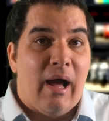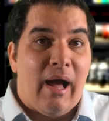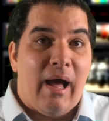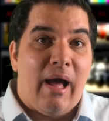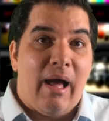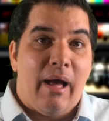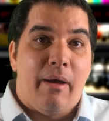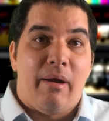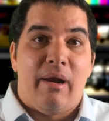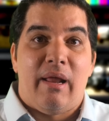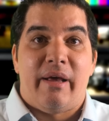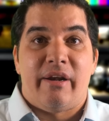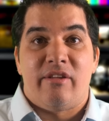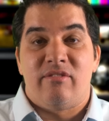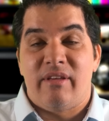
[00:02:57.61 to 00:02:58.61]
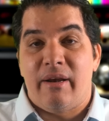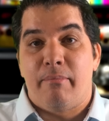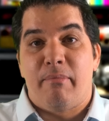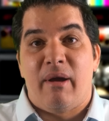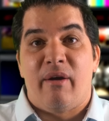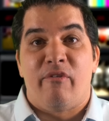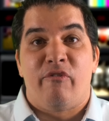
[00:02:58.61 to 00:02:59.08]
a la
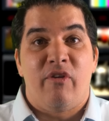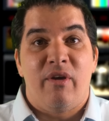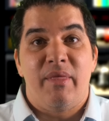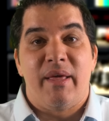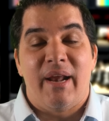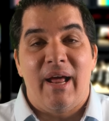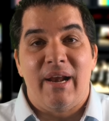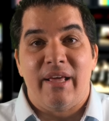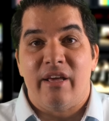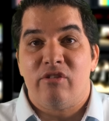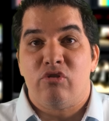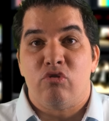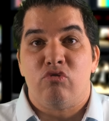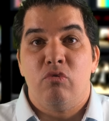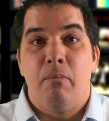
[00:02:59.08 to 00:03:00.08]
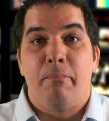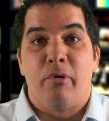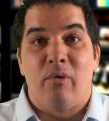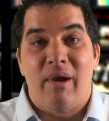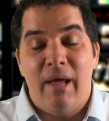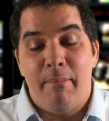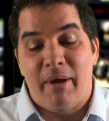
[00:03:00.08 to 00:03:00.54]
Reserva Federal y esto es un
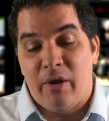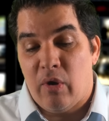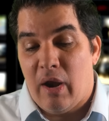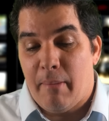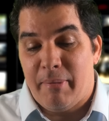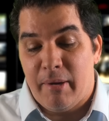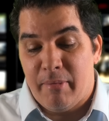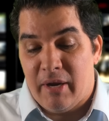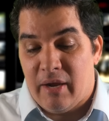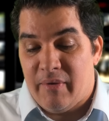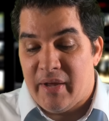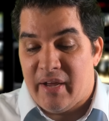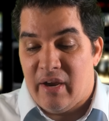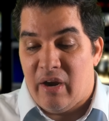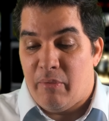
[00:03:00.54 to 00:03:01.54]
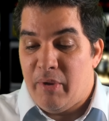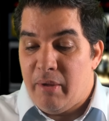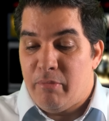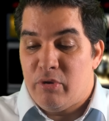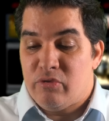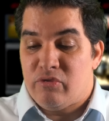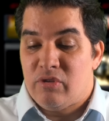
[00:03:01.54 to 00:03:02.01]
problema, no es la primera vez que lo
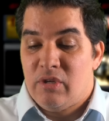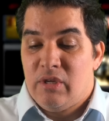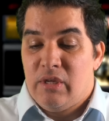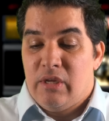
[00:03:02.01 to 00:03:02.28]
vemos,